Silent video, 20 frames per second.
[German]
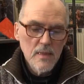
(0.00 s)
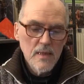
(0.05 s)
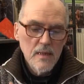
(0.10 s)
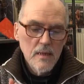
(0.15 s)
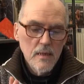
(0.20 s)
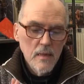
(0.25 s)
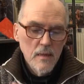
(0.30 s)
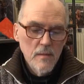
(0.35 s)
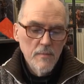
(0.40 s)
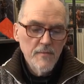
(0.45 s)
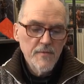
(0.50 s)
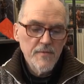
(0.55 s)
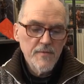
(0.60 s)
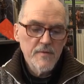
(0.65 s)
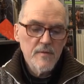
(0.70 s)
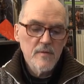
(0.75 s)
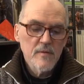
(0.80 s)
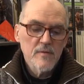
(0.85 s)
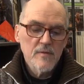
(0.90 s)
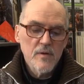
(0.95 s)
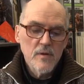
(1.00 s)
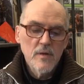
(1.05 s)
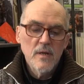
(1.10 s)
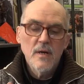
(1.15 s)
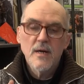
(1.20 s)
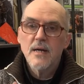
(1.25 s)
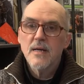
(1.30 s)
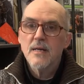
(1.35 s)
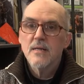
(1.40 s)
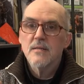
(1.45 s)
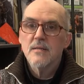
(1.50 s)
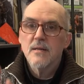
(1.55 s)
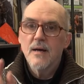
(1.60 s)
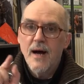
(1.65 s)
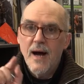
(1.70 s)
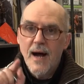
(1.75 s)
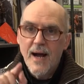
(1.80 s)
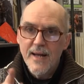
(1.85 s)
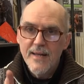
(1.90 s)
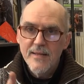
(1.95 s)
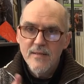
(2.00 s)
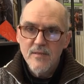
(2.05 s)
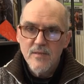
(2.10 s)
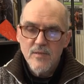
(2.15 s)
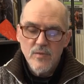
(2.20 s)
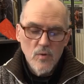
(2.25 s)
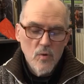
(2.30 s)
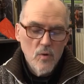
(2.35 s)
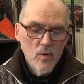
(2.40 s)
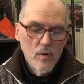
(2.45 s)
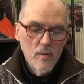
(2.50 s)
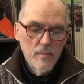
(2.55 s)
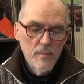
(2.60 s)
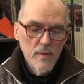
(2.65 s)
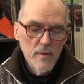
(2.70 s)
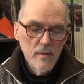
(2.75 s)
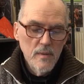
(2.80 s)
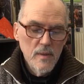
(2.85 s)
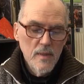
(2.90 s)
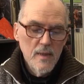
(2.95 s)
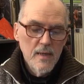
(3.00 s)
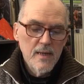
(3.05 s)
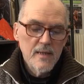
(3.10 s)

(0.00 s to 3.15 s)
Geimpften Sonderrechte einzuräumen,